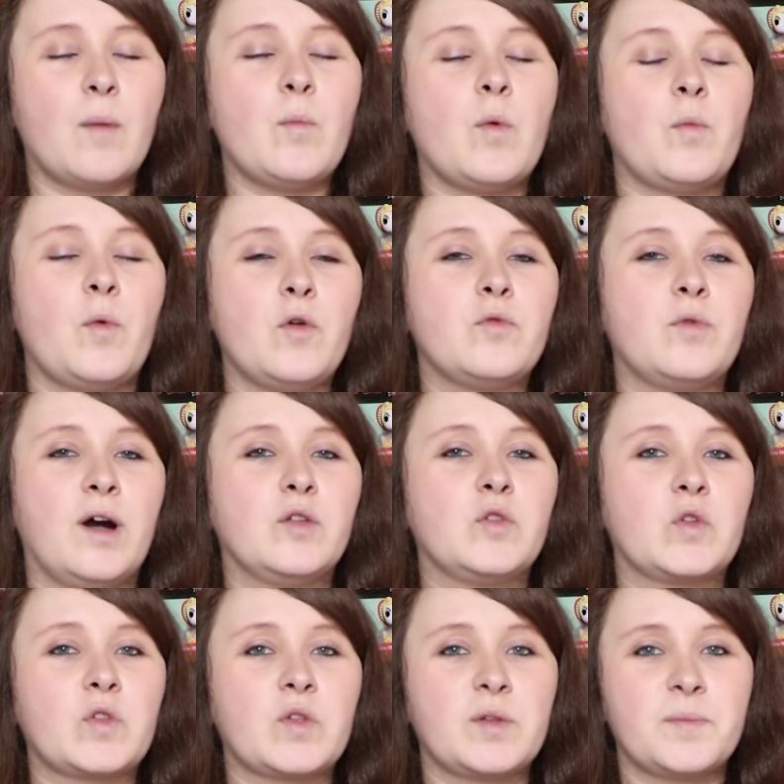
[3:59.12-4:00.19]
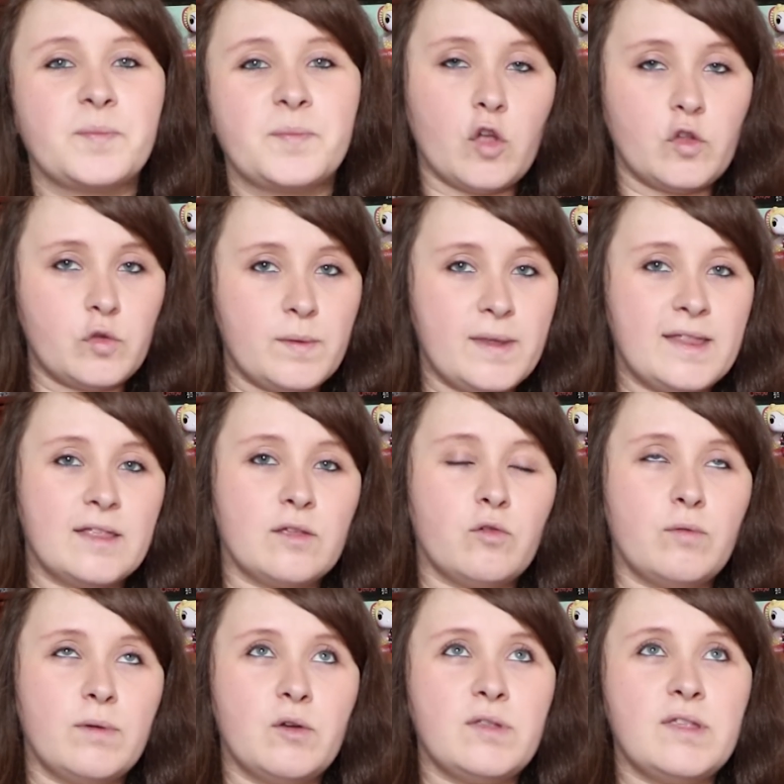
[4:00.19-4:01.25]
à un moment ou à un autre. Ensuite, je
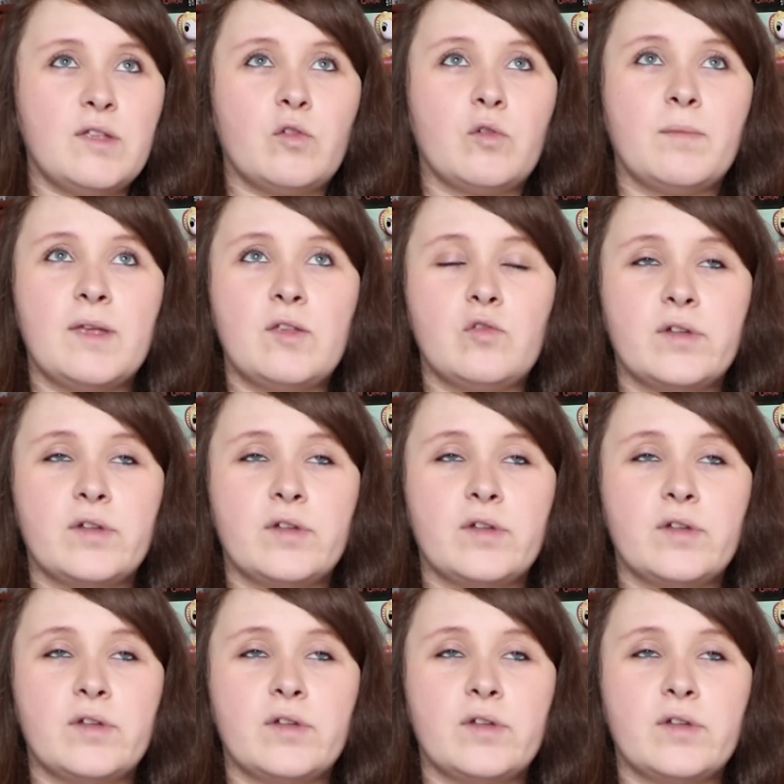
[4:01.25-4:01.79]
suis aussi tombée